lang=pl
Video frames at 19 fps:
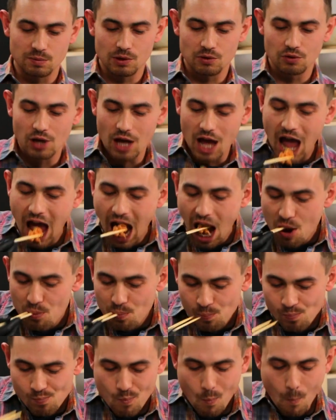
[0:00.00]
smakuje.
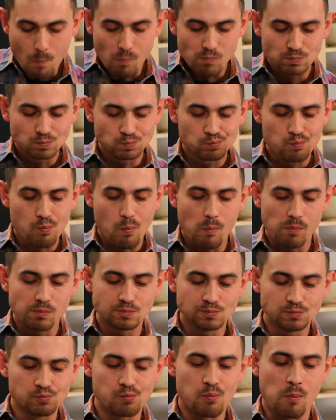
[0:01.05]

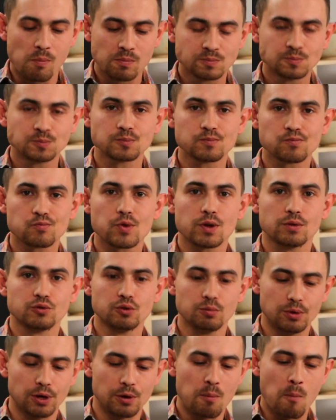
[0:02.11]
Mmm,
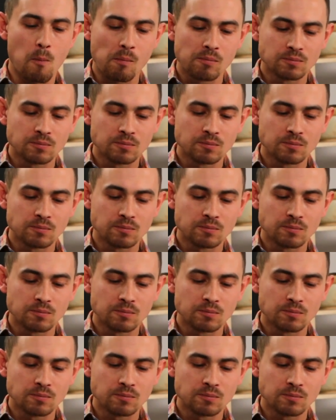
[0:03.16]
super.